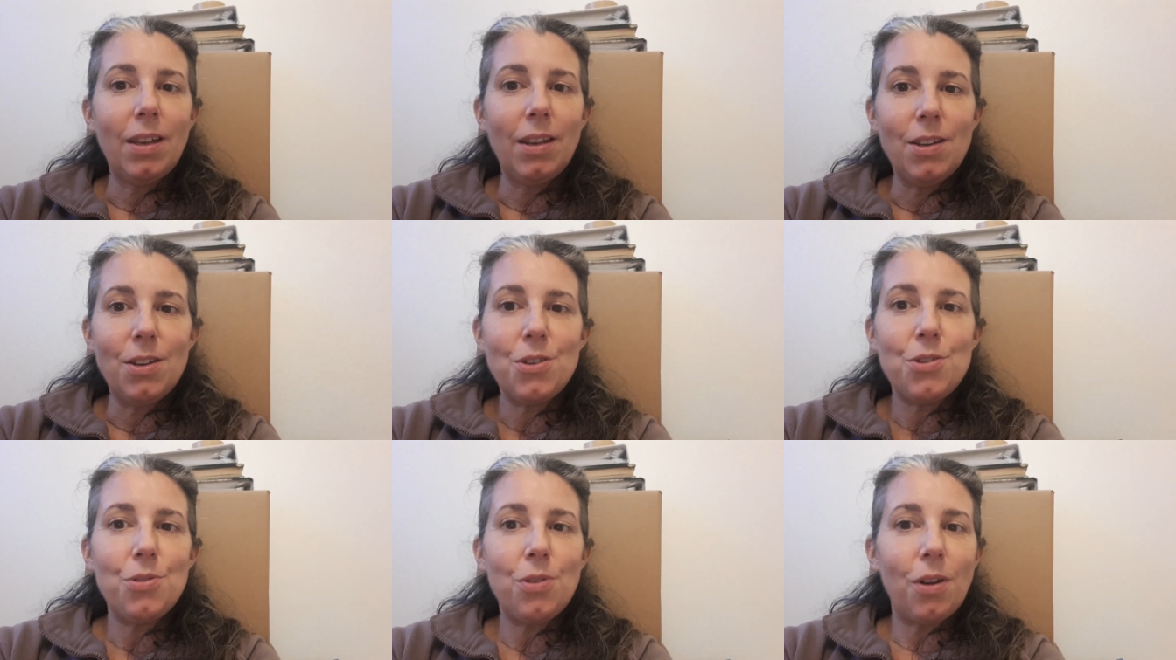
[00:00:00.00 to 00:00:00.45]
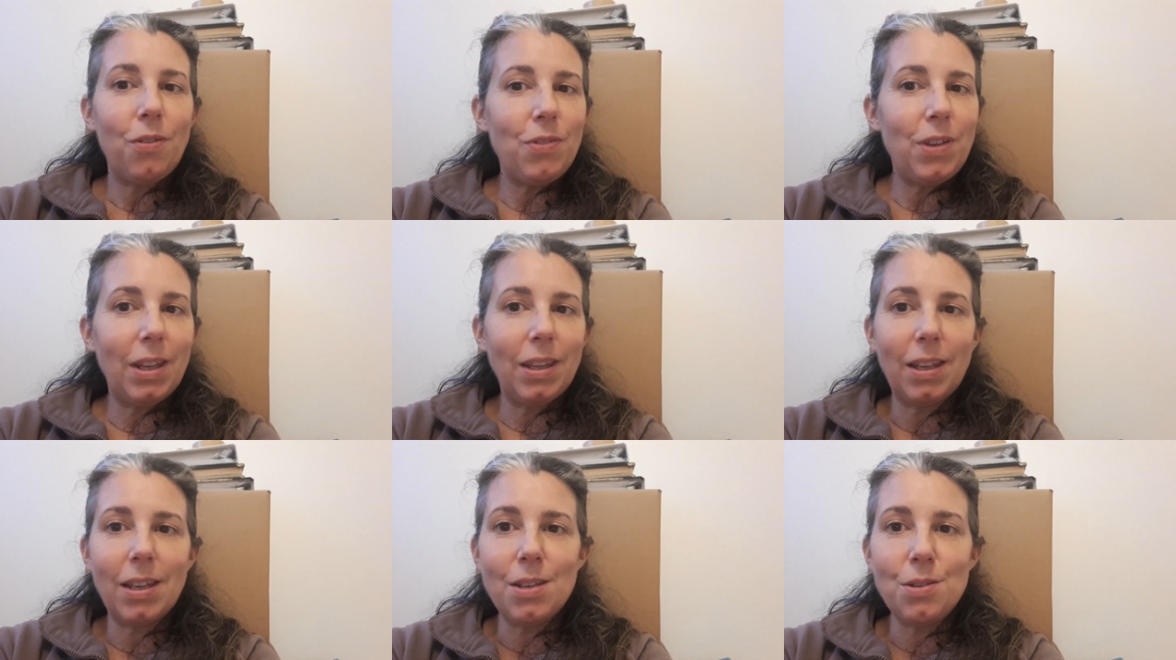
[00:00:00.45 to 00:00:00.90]
Je
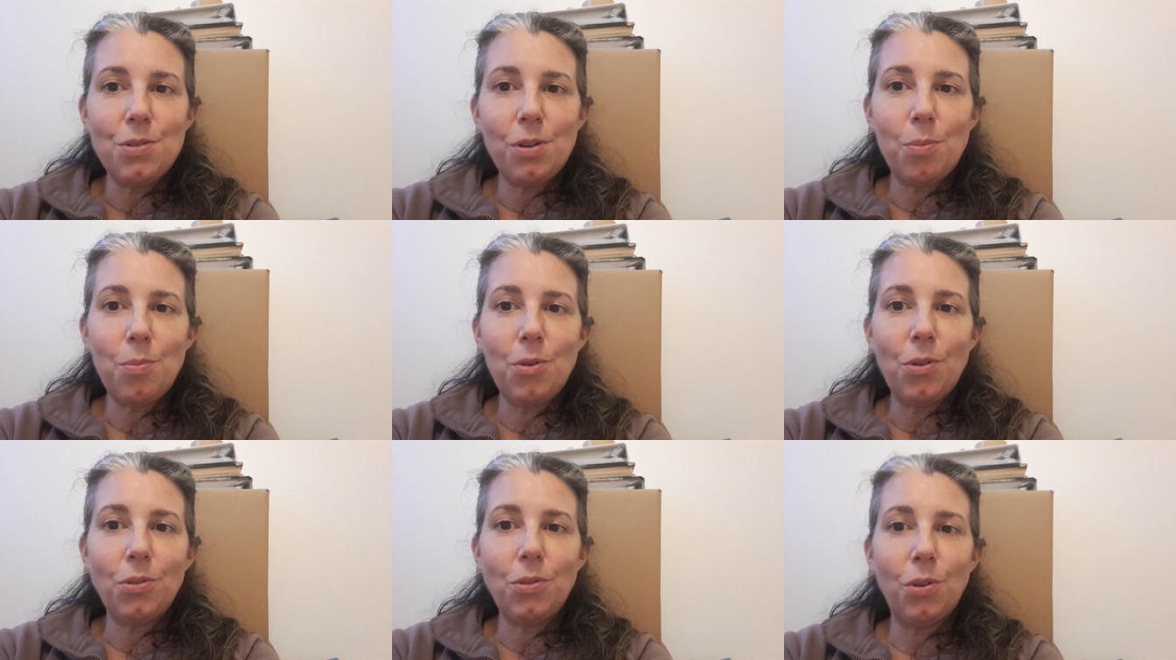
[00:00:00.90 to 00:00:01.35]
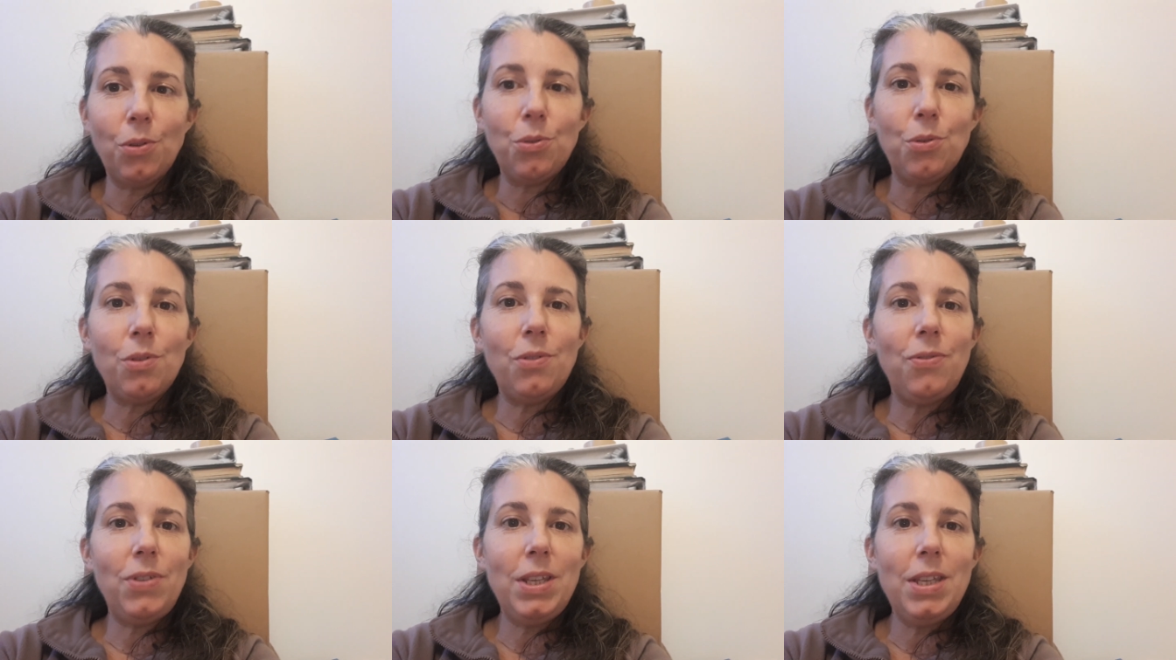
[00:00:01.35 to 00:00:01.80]
reviendrai sûrement dans
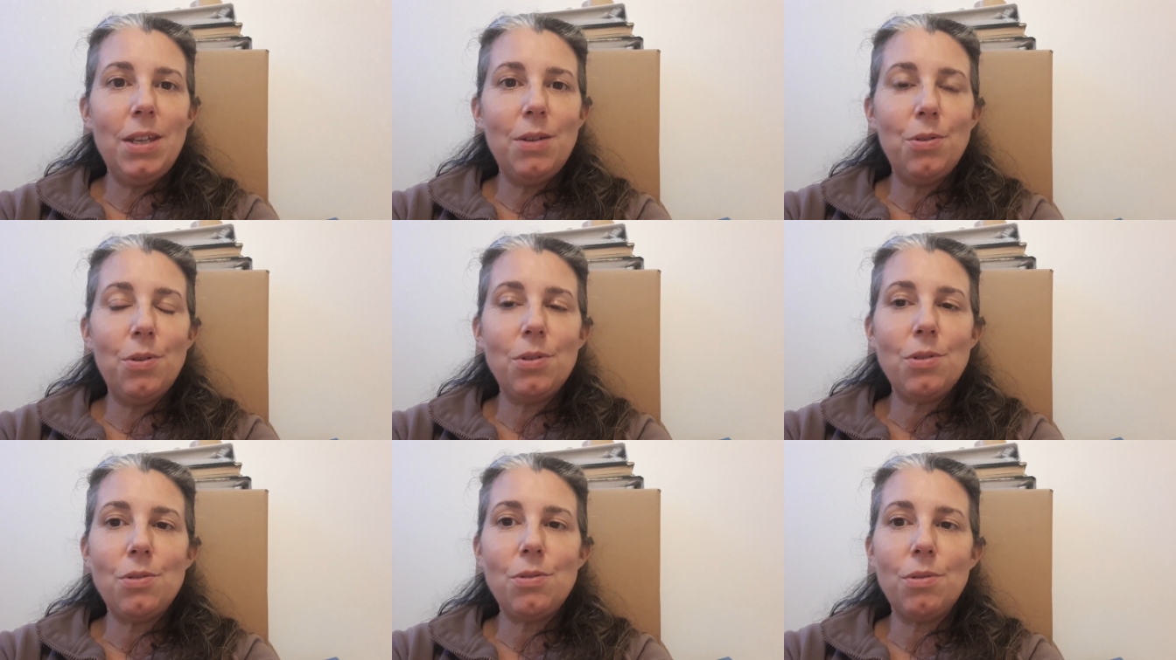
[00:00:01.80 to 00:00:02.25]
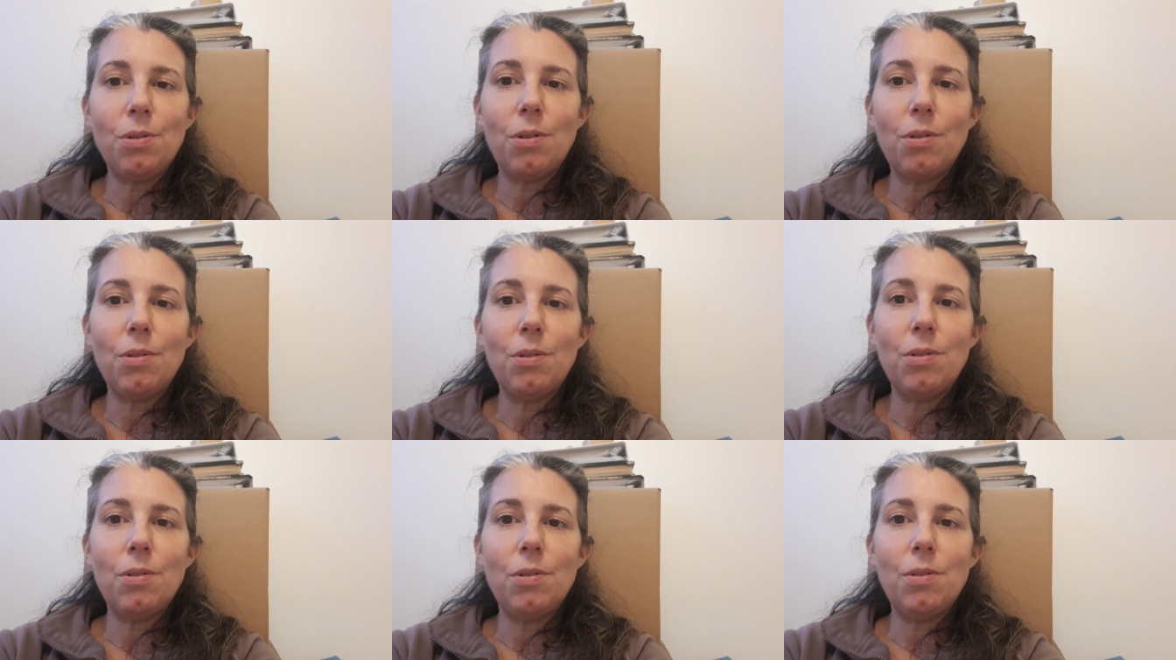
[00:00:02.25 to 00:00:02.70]
d'autres vidéos sur,
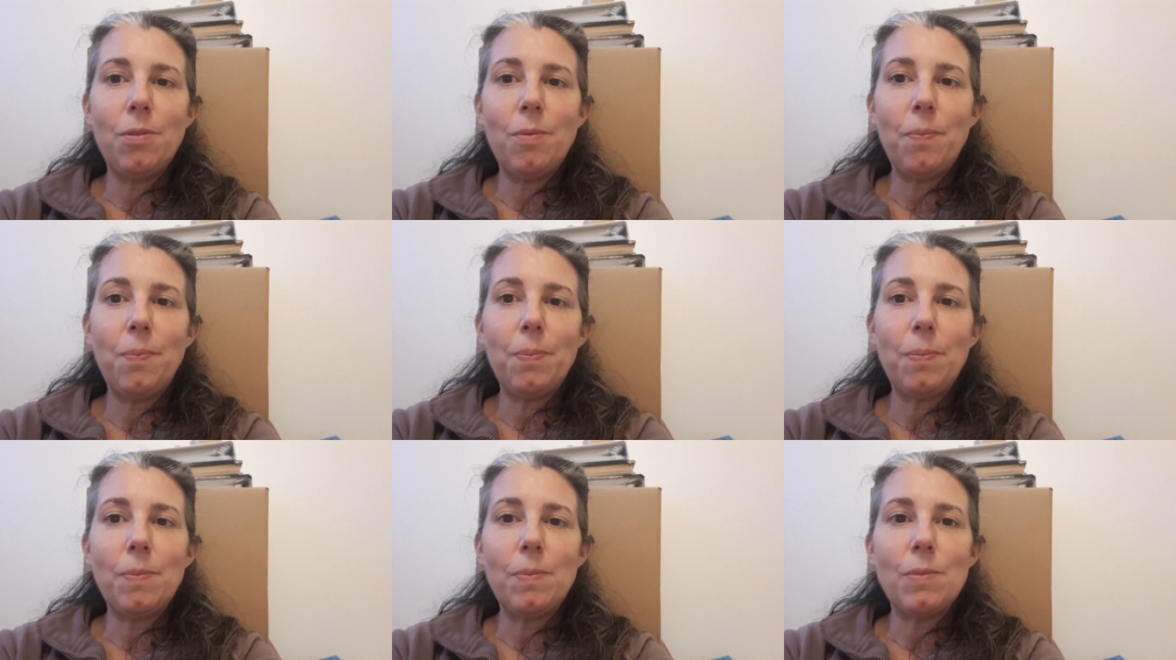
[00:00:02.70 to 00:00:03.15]
euh,